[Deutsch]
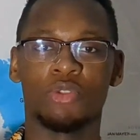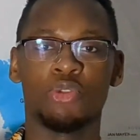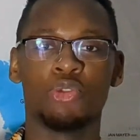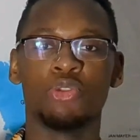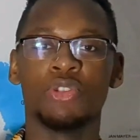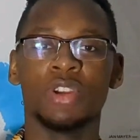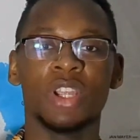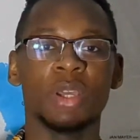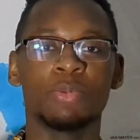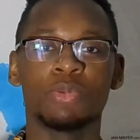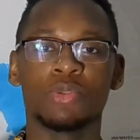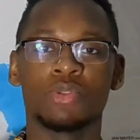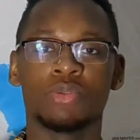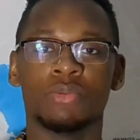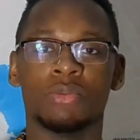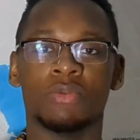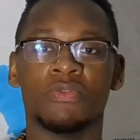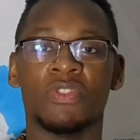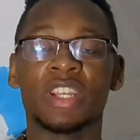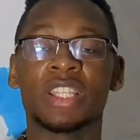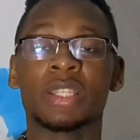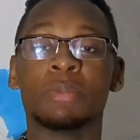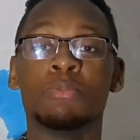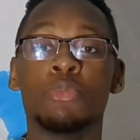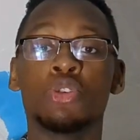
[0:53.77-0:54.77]
Wofür lebst du?
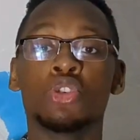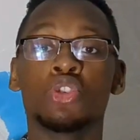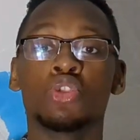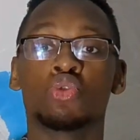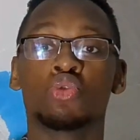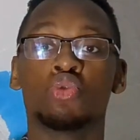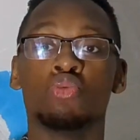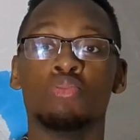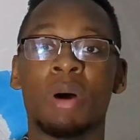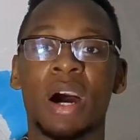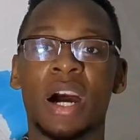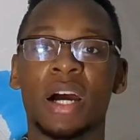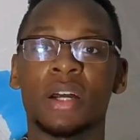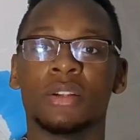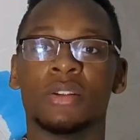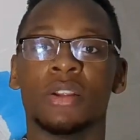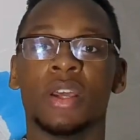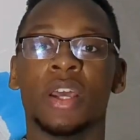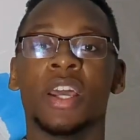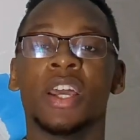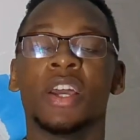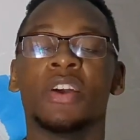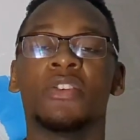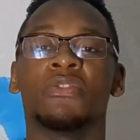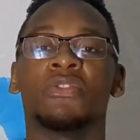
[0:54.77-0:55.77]
Was möchtest du machen?
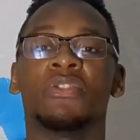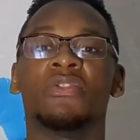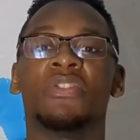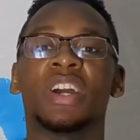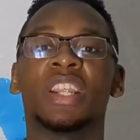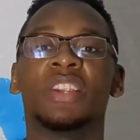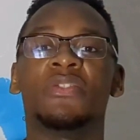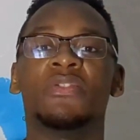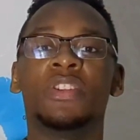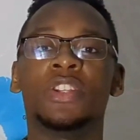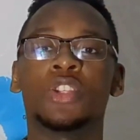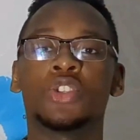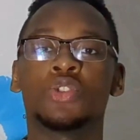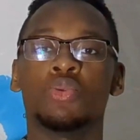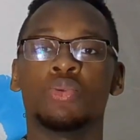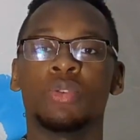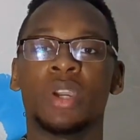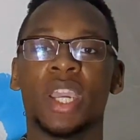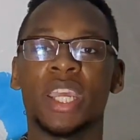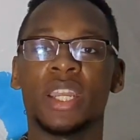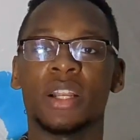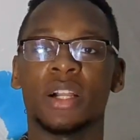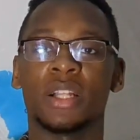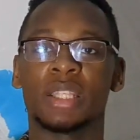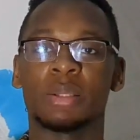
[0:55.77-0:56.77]
Wie weit willst du
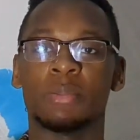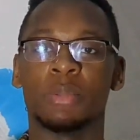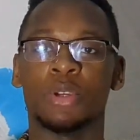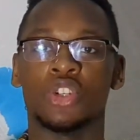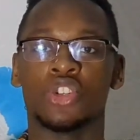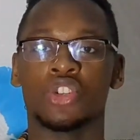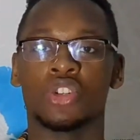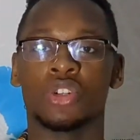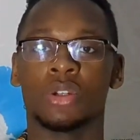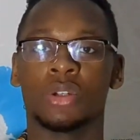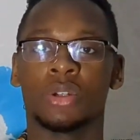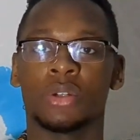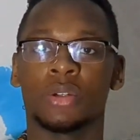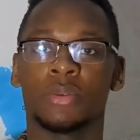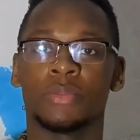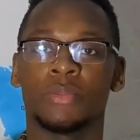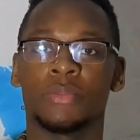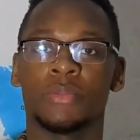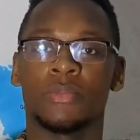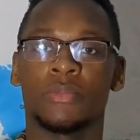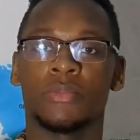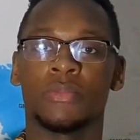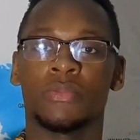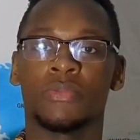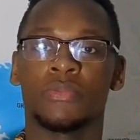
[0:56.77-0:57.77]
gehen als Mensch?
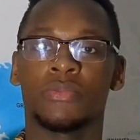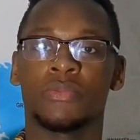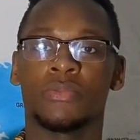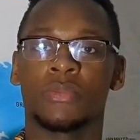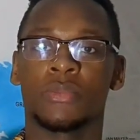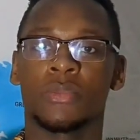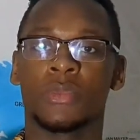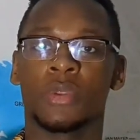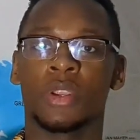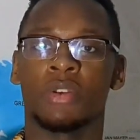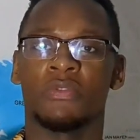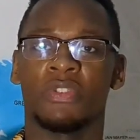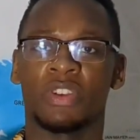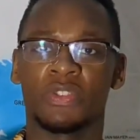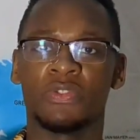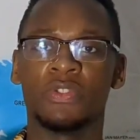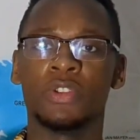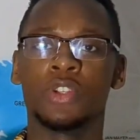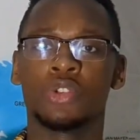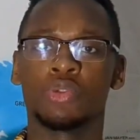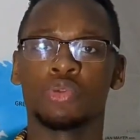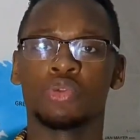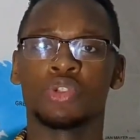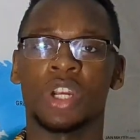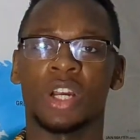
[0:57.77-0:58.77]
Was
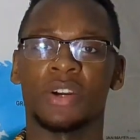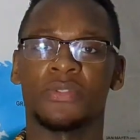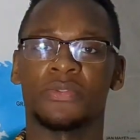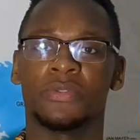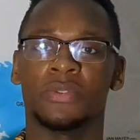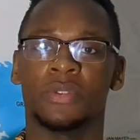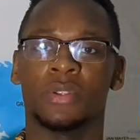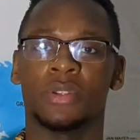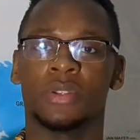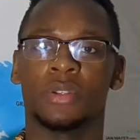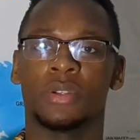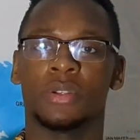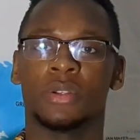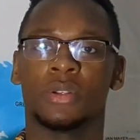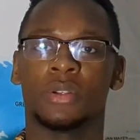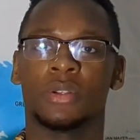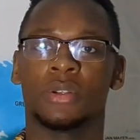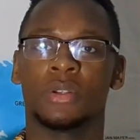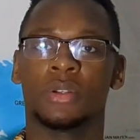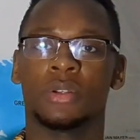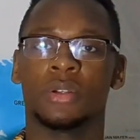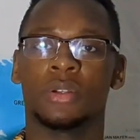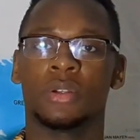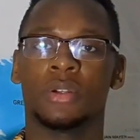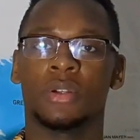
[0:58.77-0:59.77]
willst du schaffen?
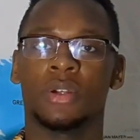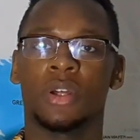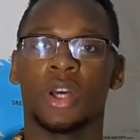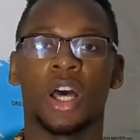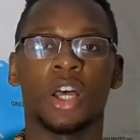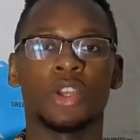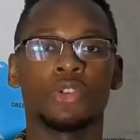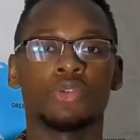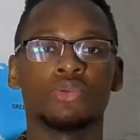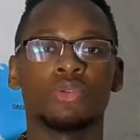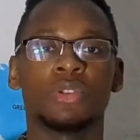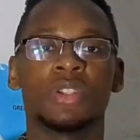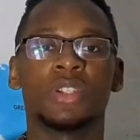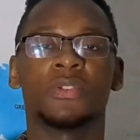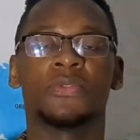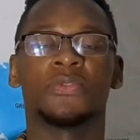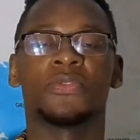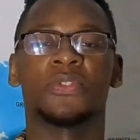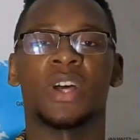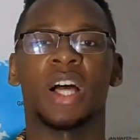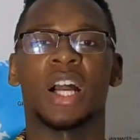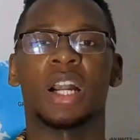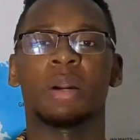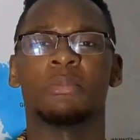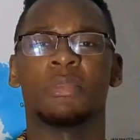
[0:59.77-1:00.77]
Hast du diese
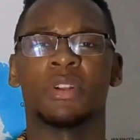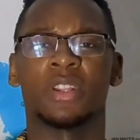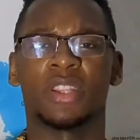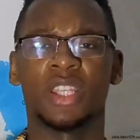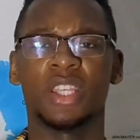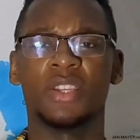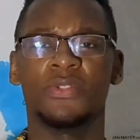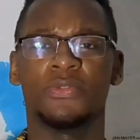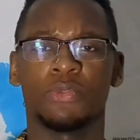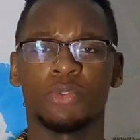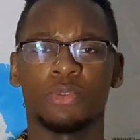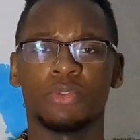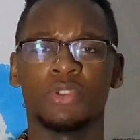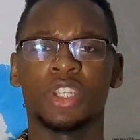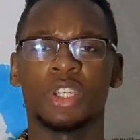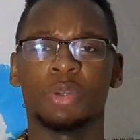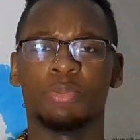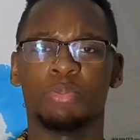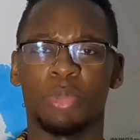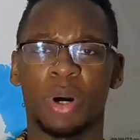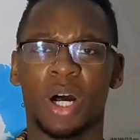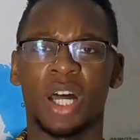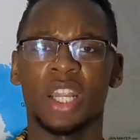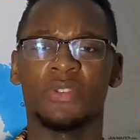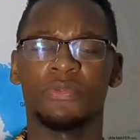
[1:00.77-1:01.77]
Fragen mal
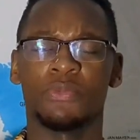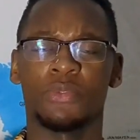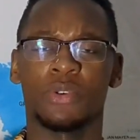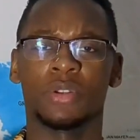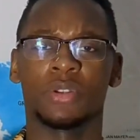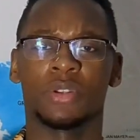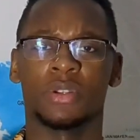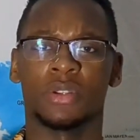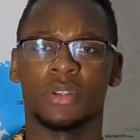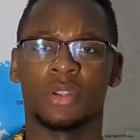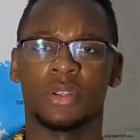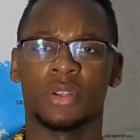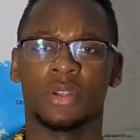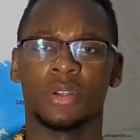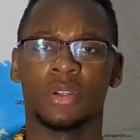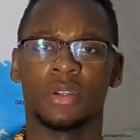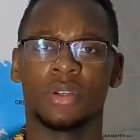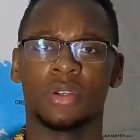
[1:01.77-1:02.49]
tiefgründig beantwortet?